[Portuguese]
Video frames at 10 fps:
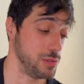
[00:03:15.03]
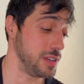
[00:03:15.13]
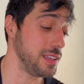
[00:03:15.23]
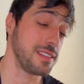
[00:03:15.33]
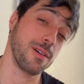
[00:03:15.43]

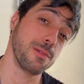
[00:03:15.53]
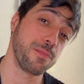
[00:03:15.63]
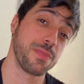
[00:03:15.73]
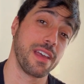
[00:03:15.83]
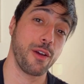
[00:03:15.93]
Então,
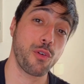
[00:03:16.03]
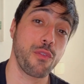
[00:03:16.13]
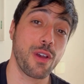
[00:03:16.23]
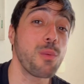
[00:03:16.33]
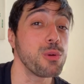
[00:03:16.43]
eu vou
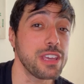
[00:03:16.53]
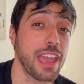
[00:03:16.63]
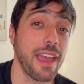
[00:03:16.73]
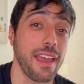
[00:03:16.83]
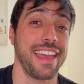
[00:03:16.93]
ver como que
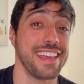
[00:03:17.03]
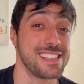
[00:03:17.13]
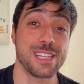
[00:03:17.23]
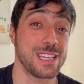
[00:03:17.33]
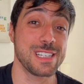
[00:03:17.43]
é
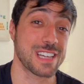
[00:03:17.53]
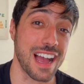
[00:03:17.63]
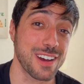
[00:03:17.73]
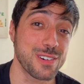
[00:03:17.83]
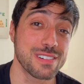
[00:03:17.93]
esse
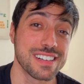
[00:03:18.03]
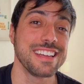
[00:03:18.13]
Ninjago